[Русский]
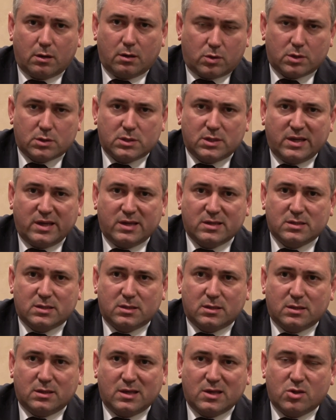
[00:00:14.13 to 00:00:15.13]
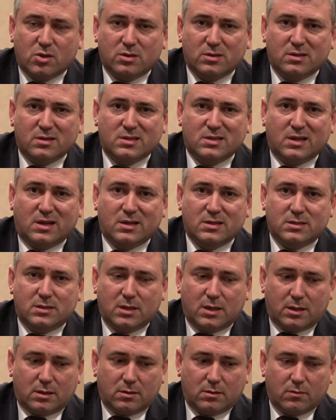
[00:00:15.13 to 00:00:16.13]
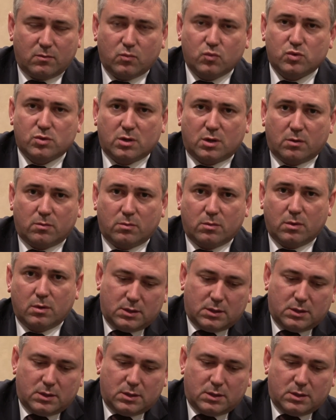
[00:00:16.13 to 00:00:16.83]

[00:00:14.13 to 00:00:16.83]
Красноярск начал зарастать мусором.